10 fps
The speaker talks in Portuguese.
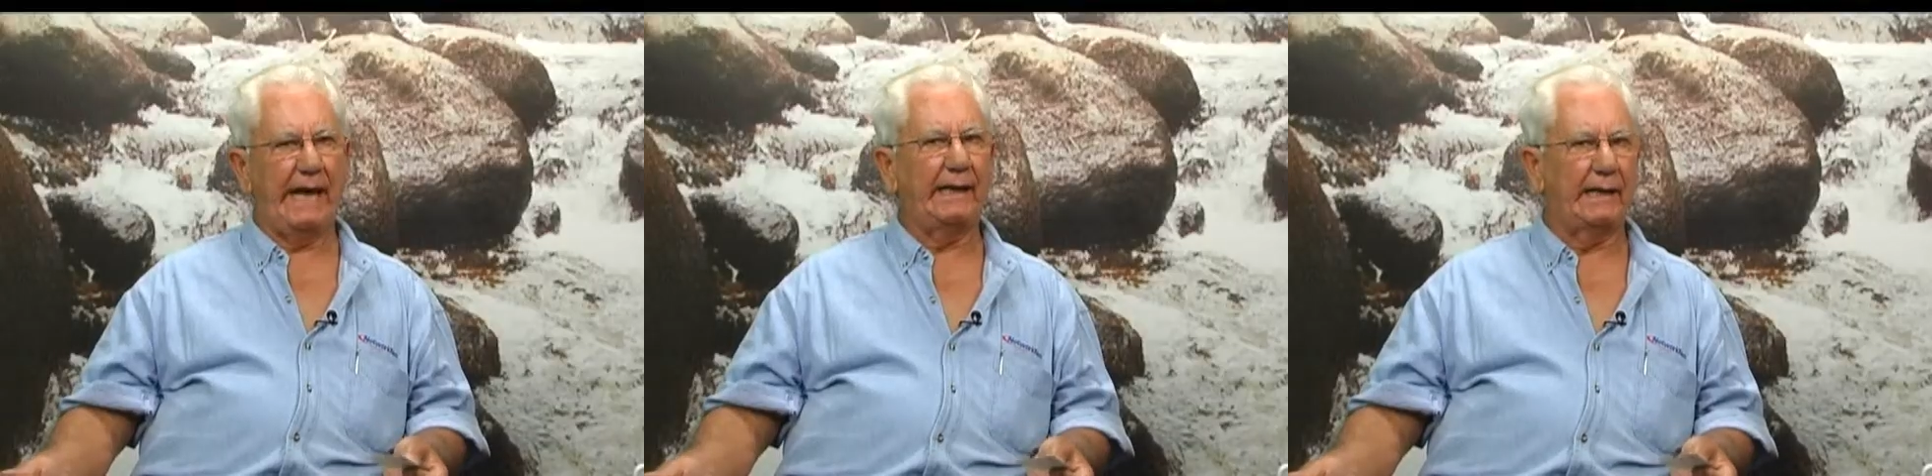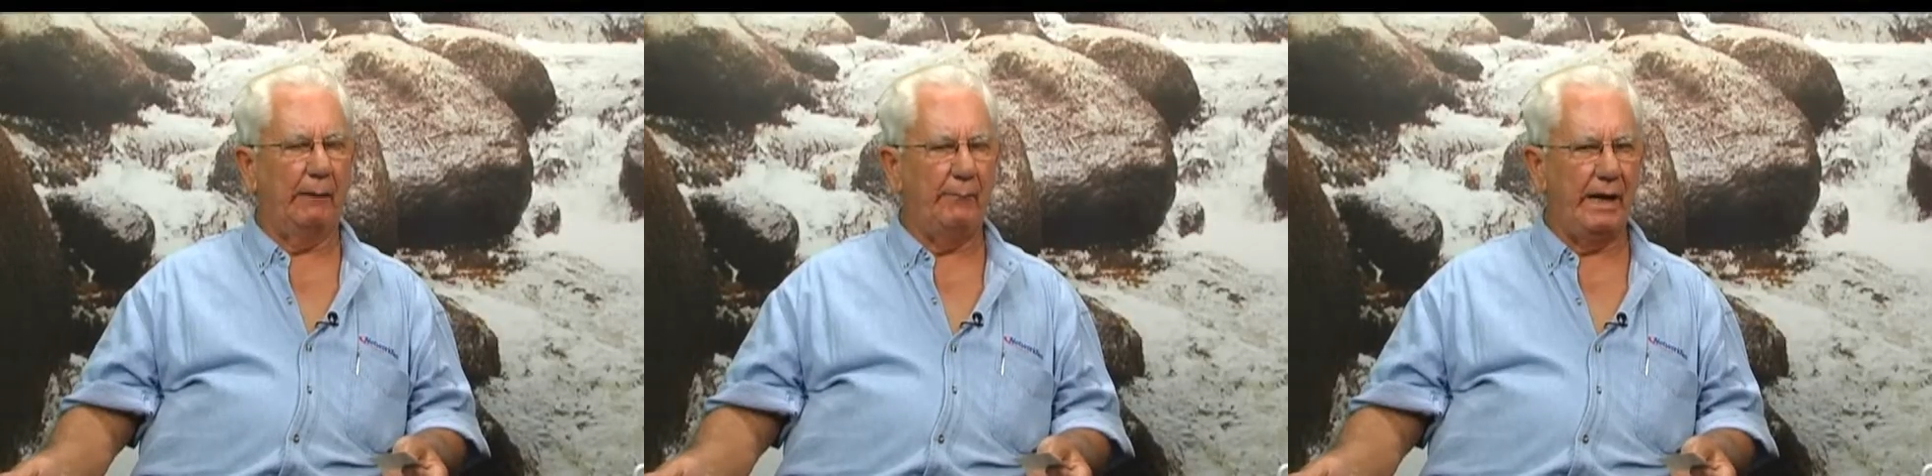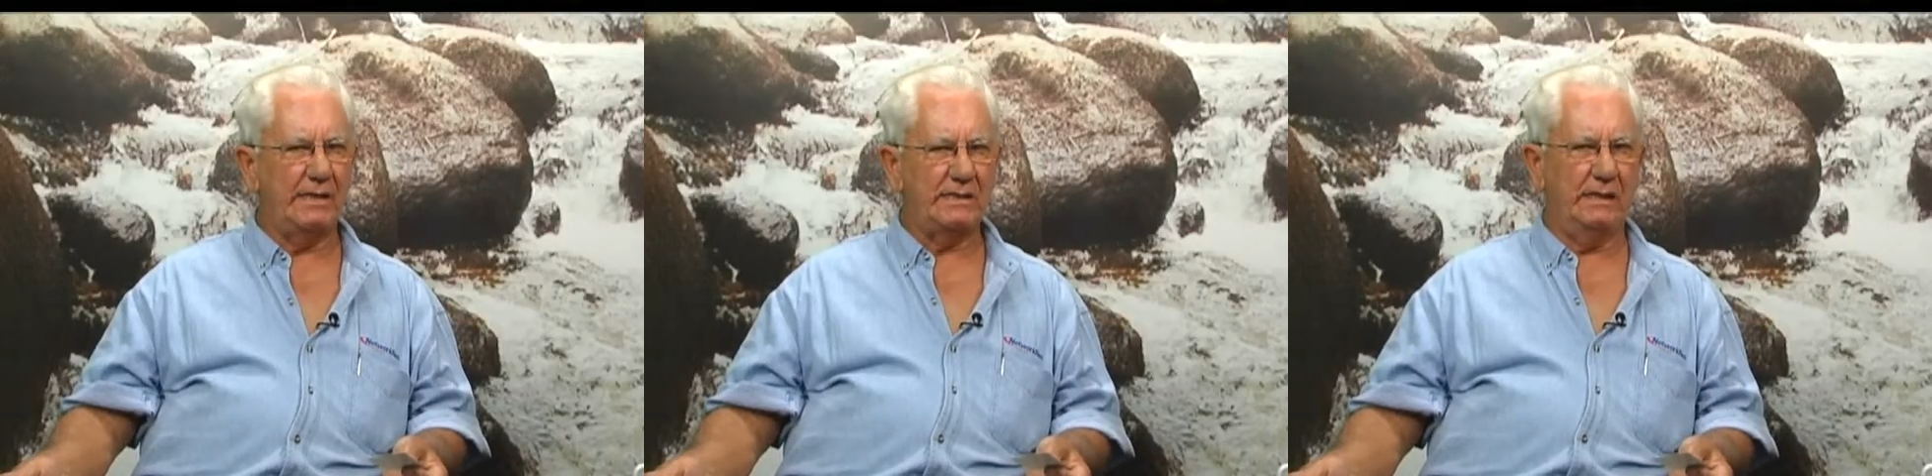
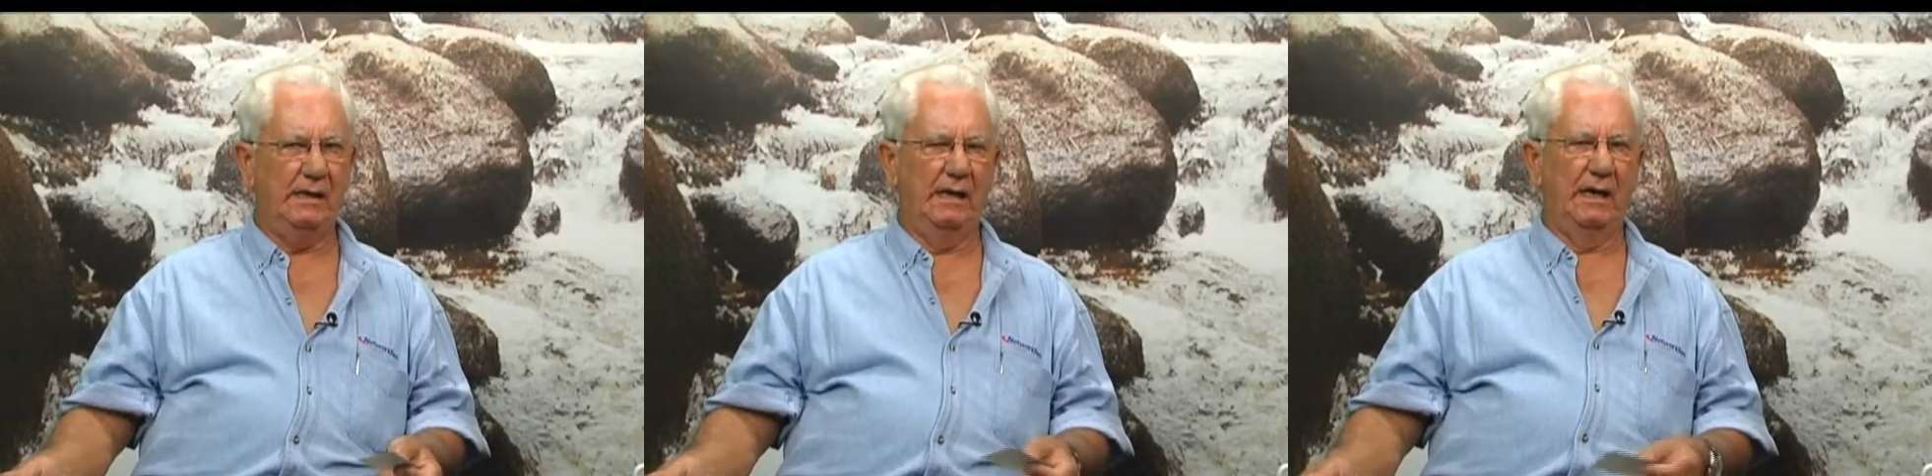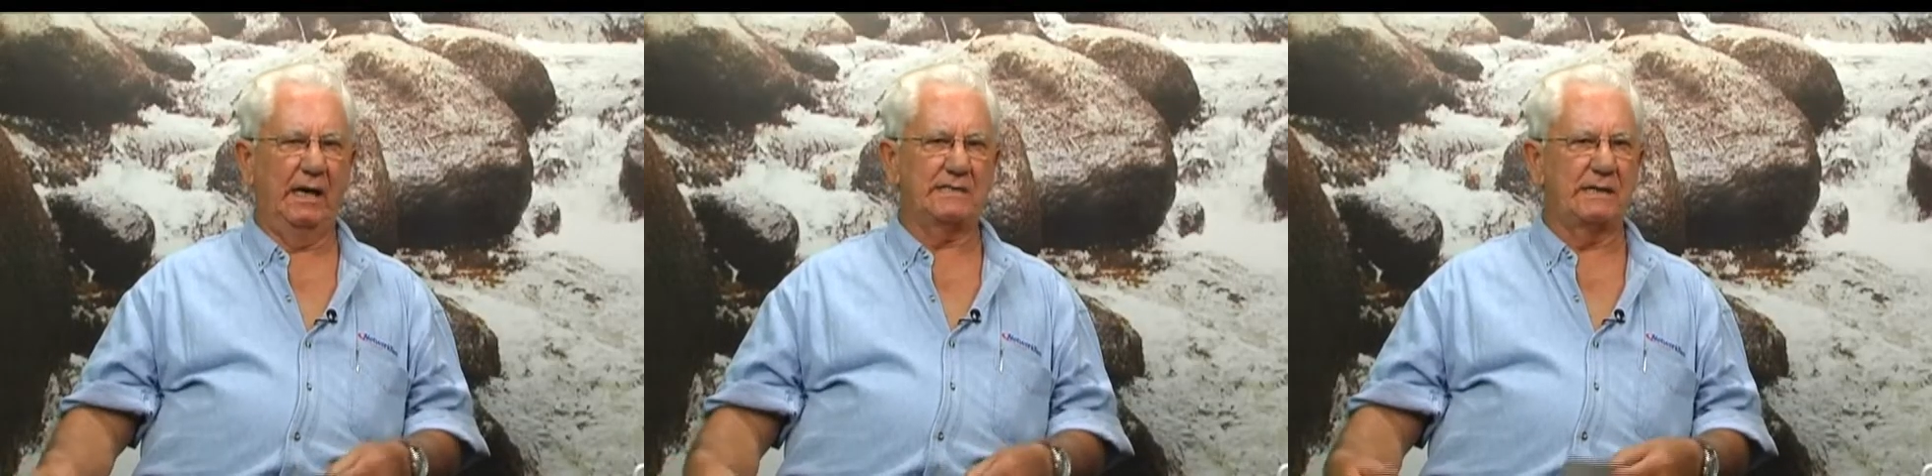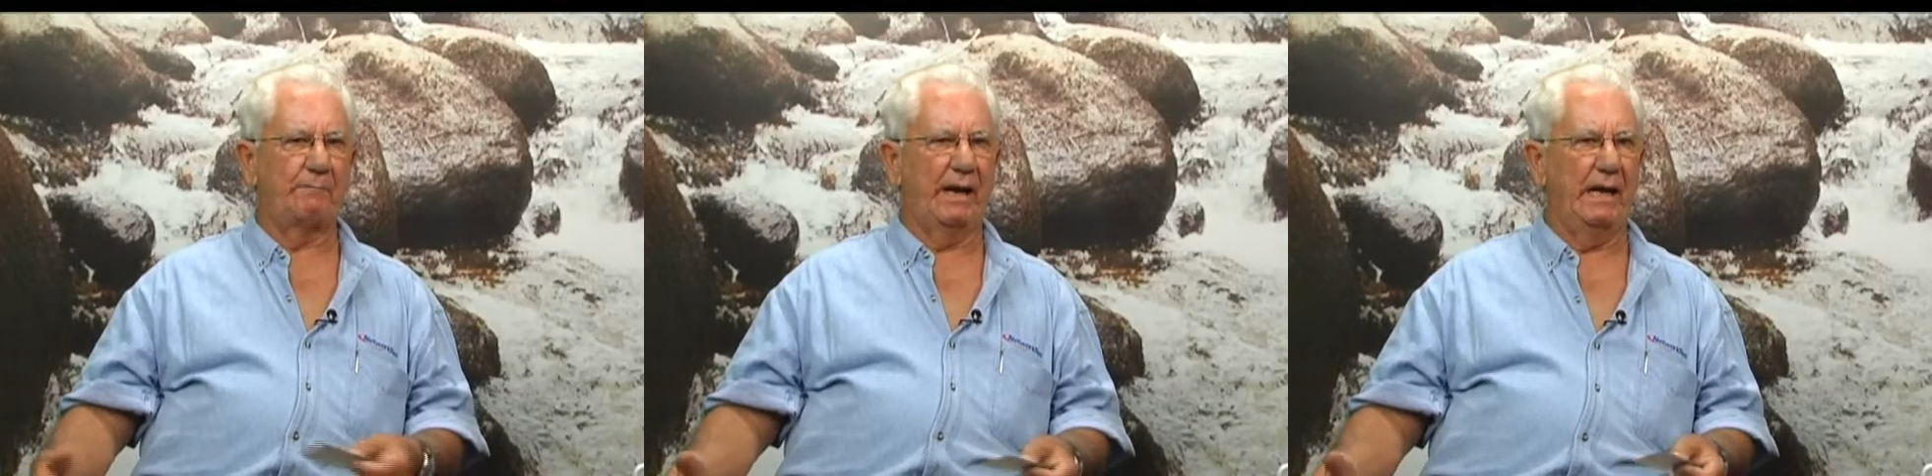Tecnicamente, a
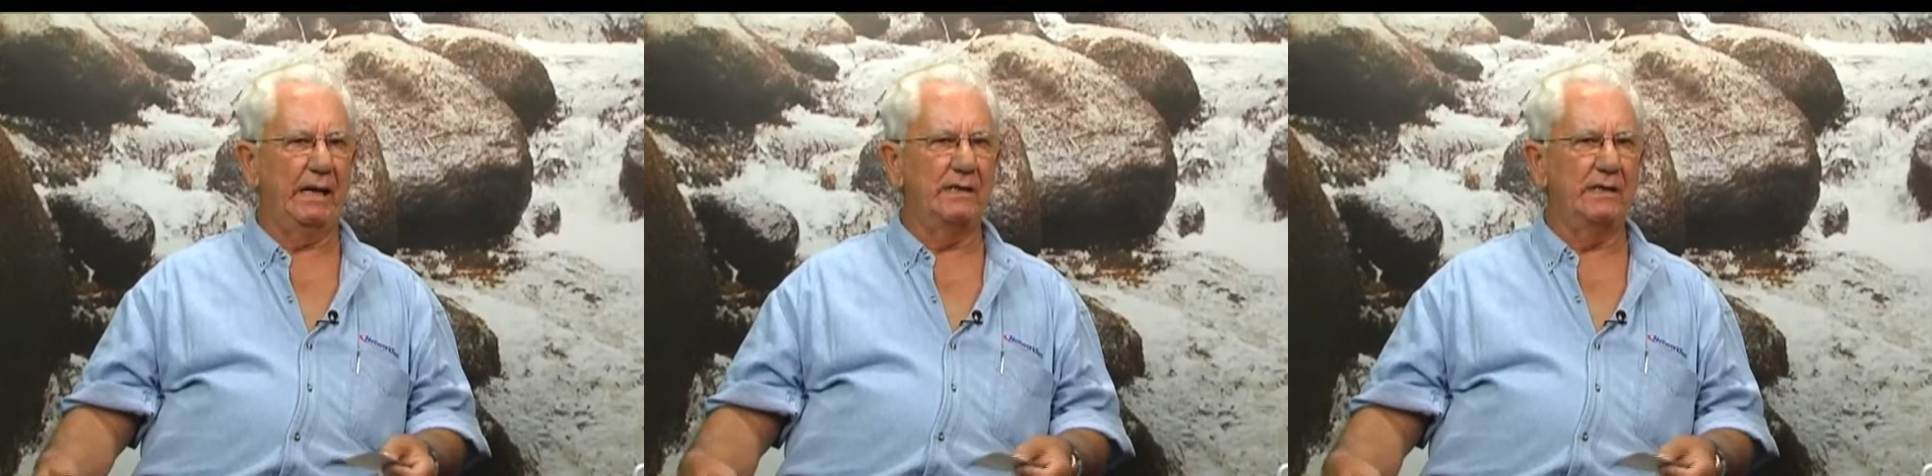CEPLAG